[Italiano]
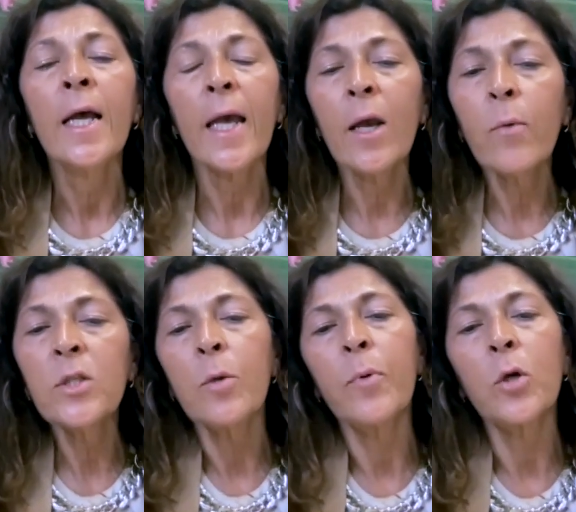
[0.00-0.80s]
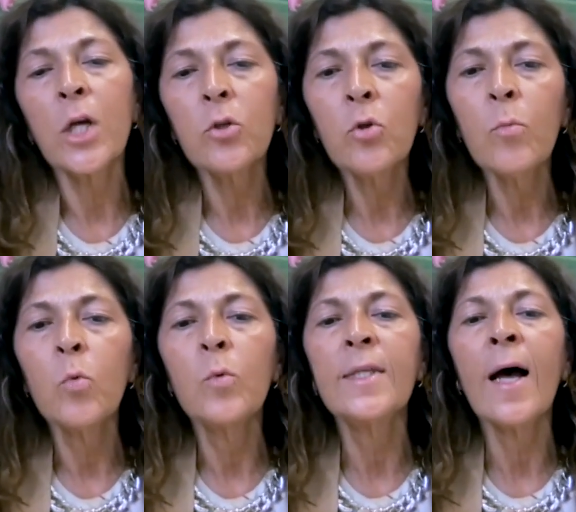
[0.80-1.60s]
e in questo progetto
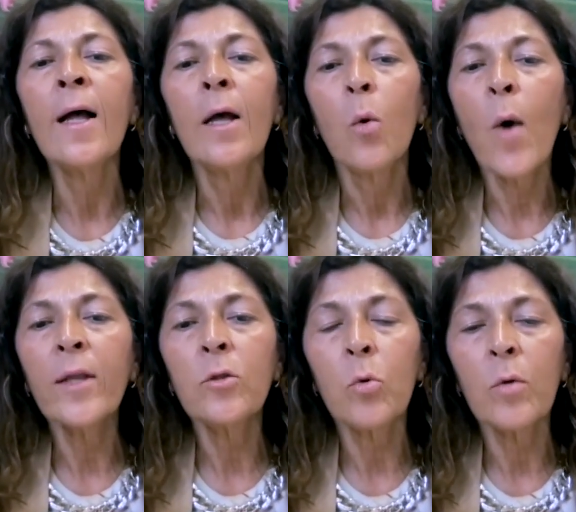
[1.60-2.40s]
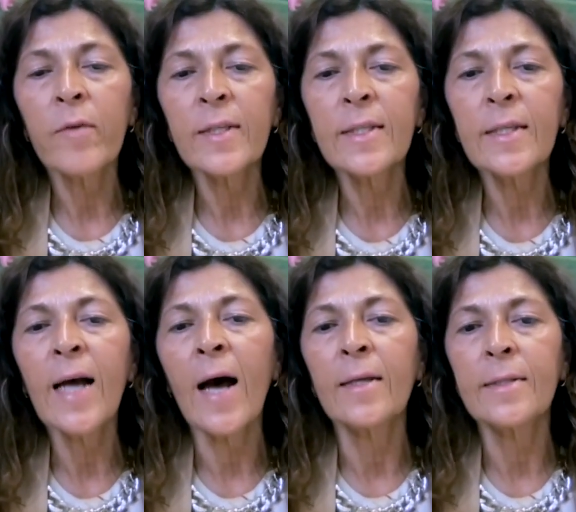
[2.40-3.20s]
Musa quattro
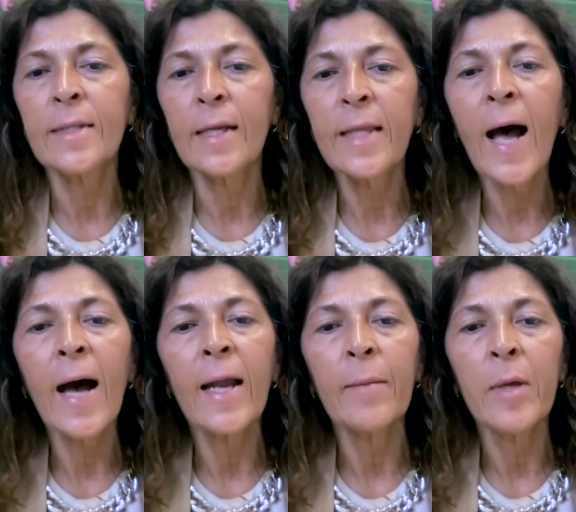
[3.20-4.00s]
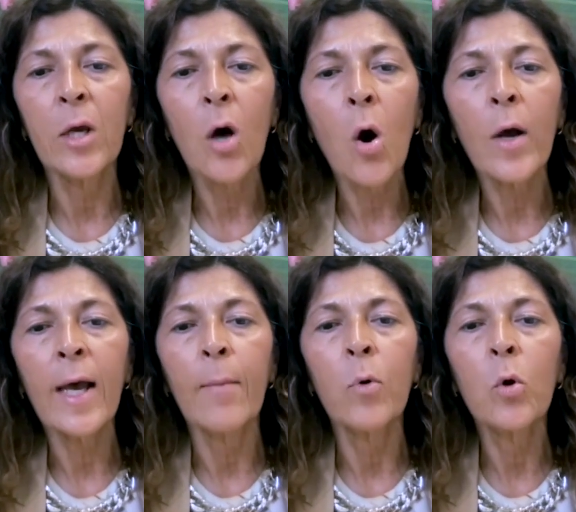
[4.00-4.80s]
università, Statale,
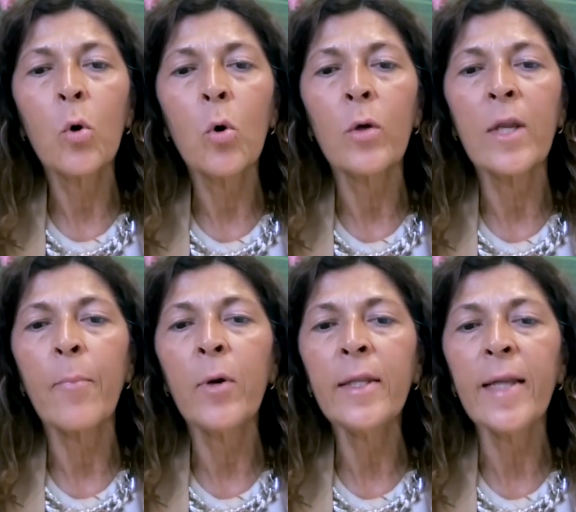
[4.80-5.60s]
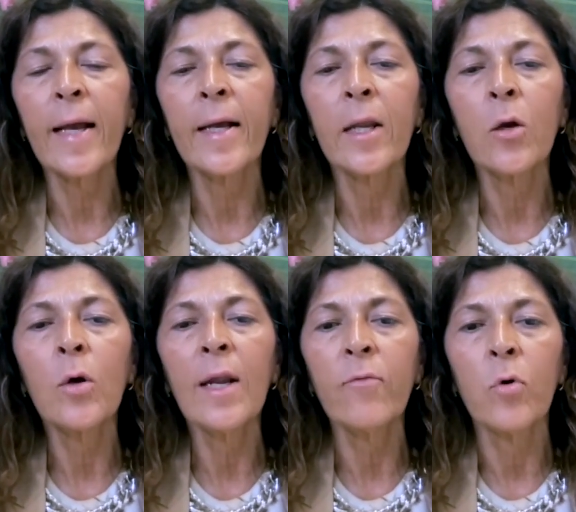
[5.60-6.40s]
Bicocca, Bocconi e
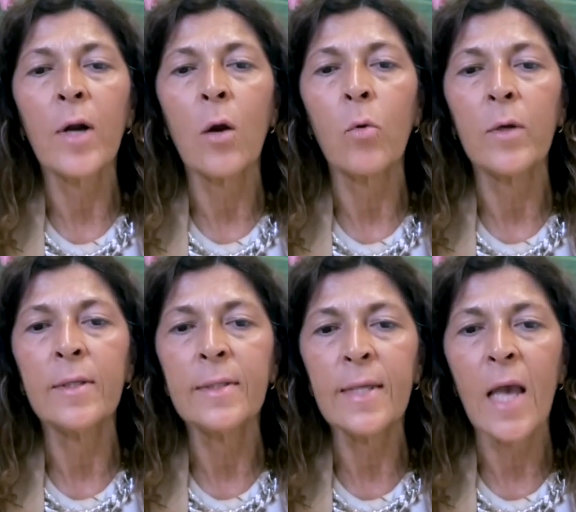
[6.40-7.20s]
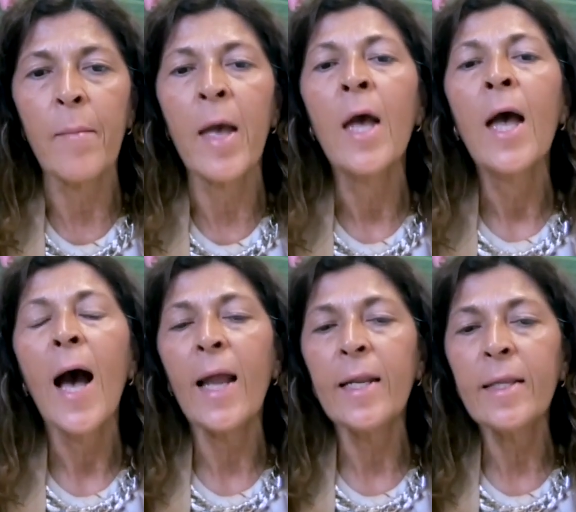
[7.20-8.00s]
Politecnico lavorano insieme.
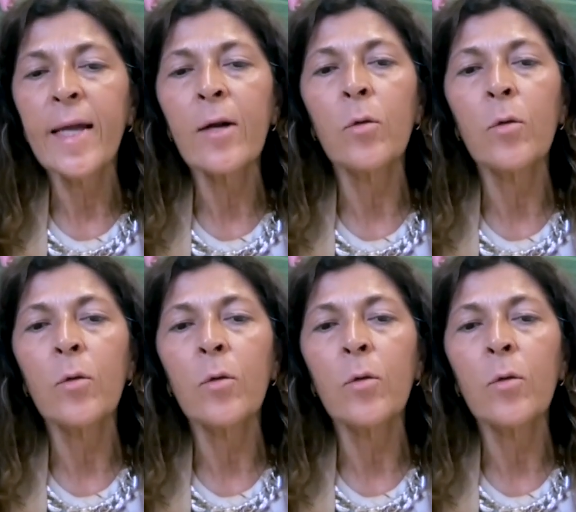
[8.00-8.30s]
All'interno